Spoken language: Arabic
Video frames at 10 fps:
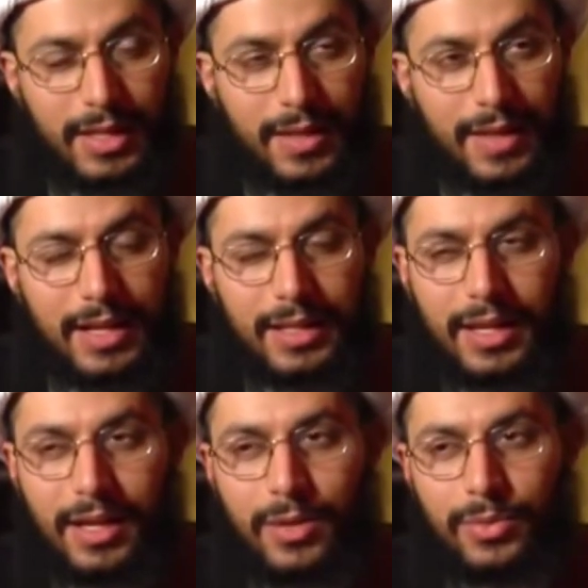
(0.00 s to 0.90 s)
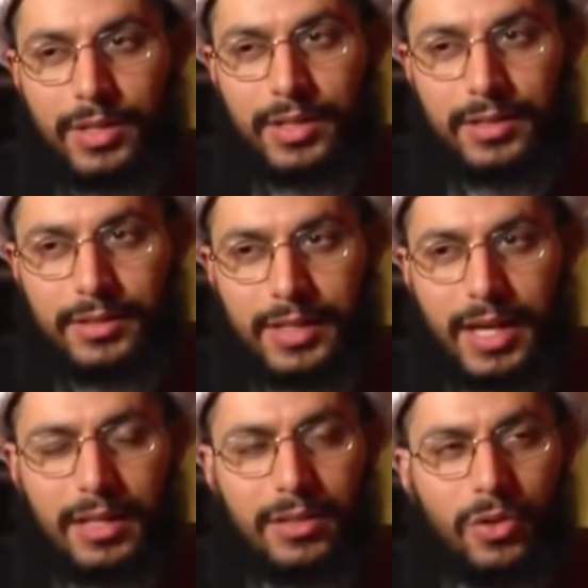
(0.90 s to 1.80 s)
كذلك ها هنا
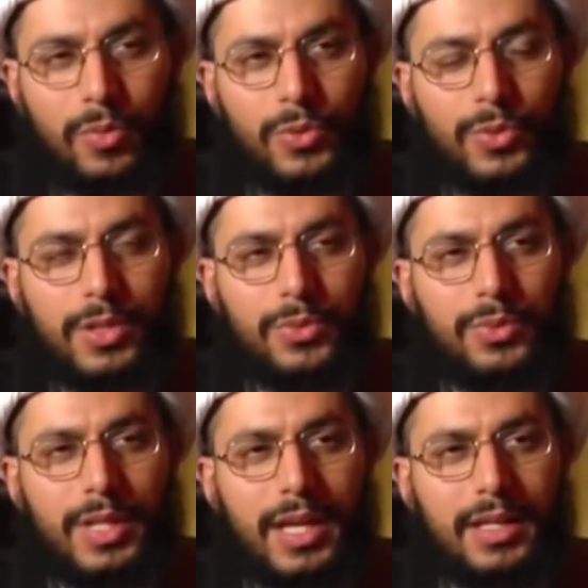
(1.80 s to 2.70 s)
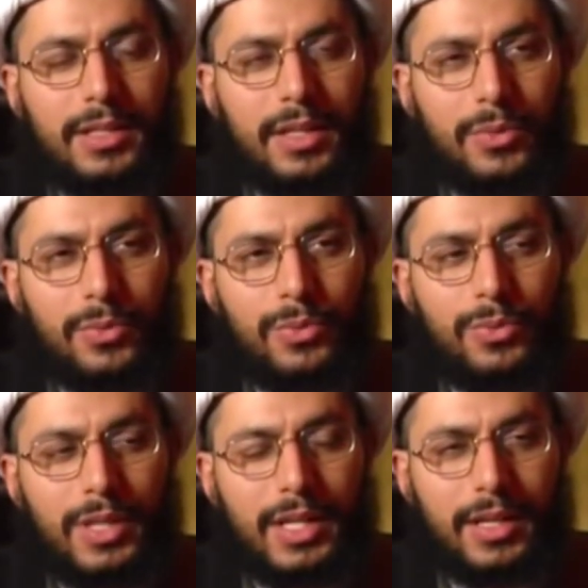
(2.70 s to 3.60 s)
كأنهم يريدون أن
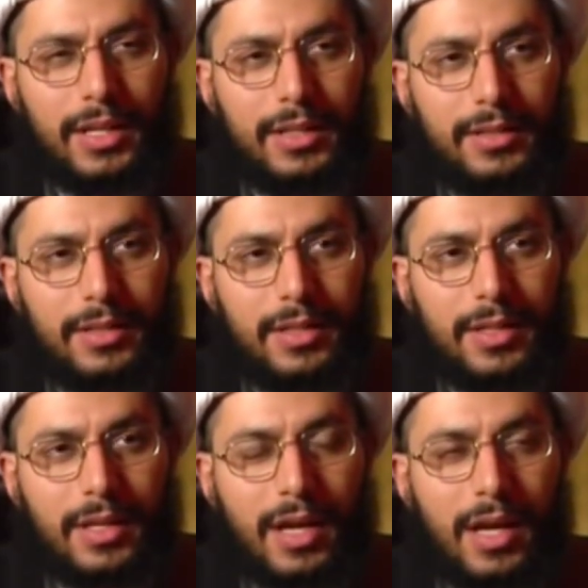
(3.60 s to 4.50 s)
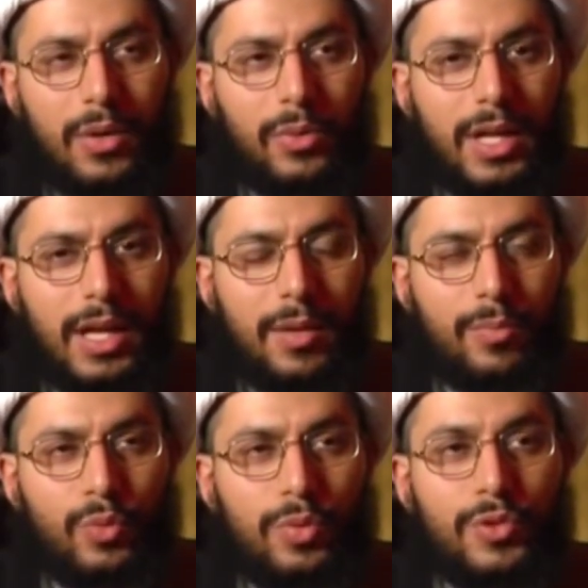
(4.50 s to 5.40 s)
يقولوا لنا هؤلاء
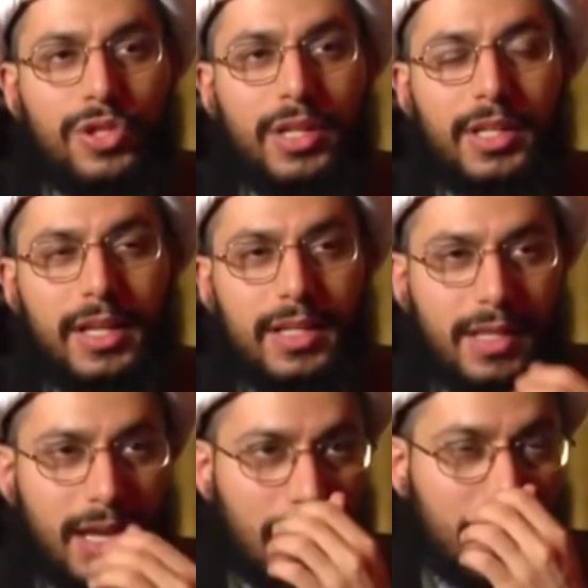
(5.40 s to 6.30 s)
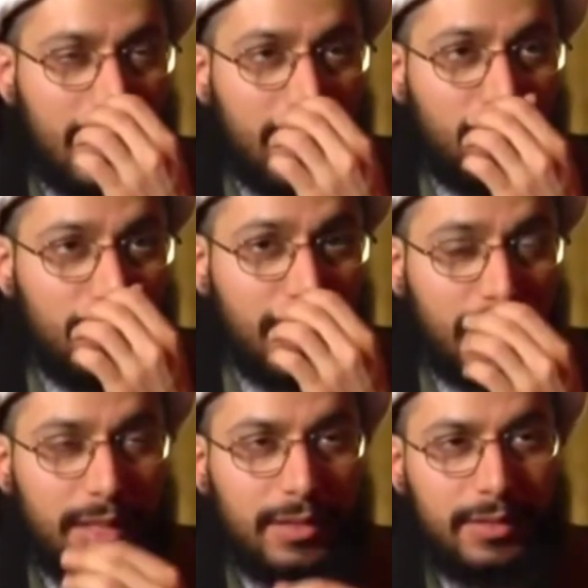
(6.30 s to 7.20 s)
مو مجرد أصحاب هذا مو
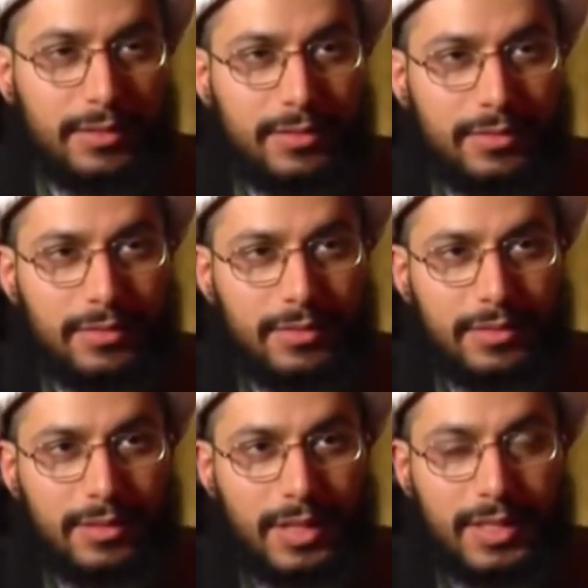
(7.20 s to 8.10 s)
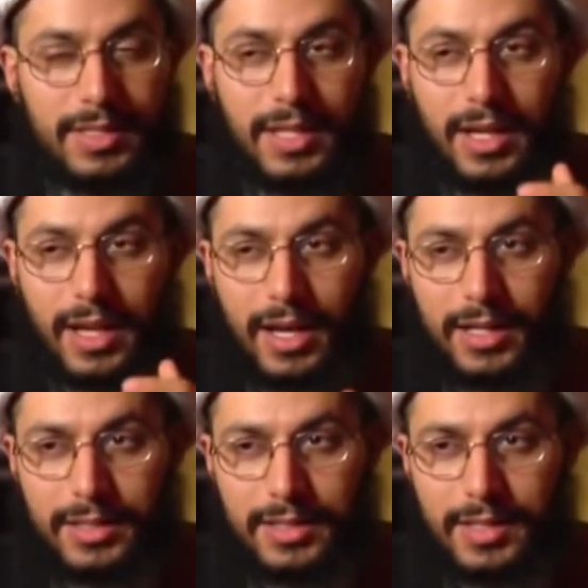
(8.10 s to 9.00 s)
مجرد إنسان
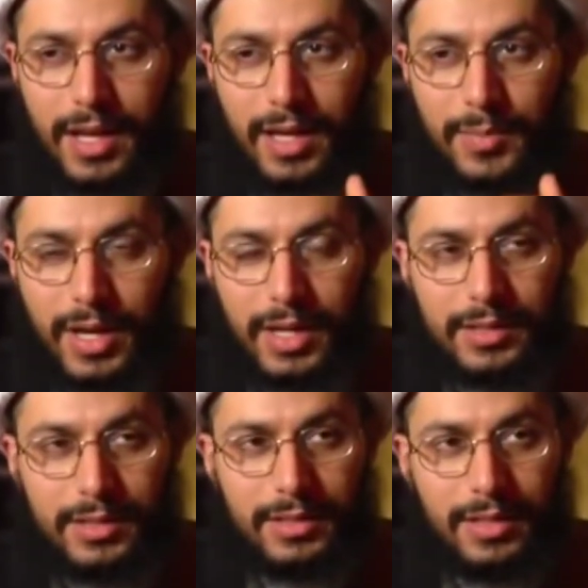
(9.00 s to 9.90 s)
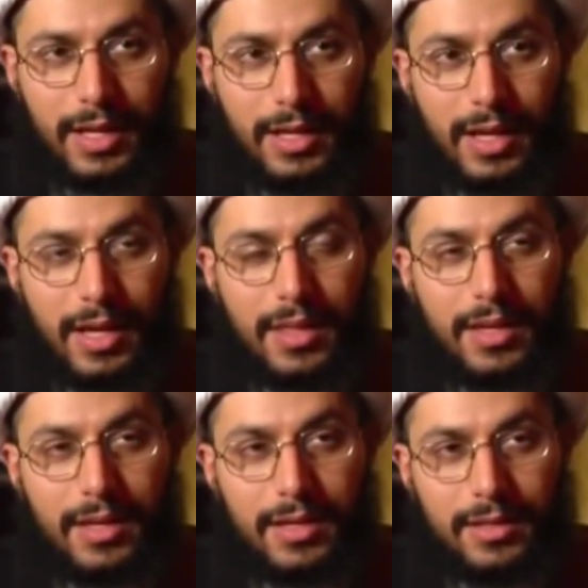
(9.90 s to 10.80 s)
عادي صاحب عادي لا
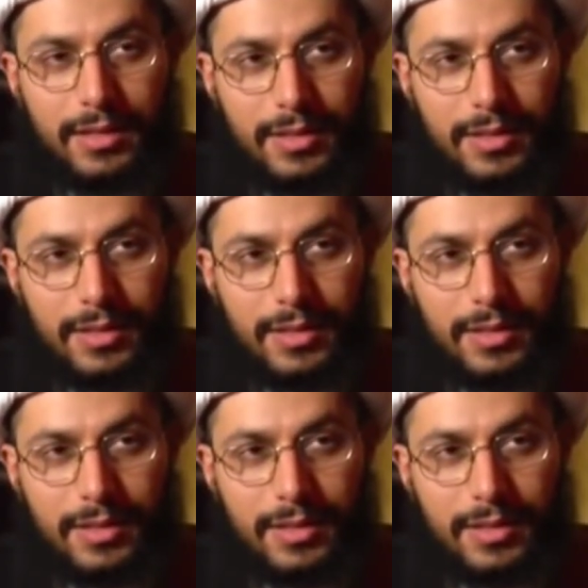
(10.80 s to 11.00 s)
هذا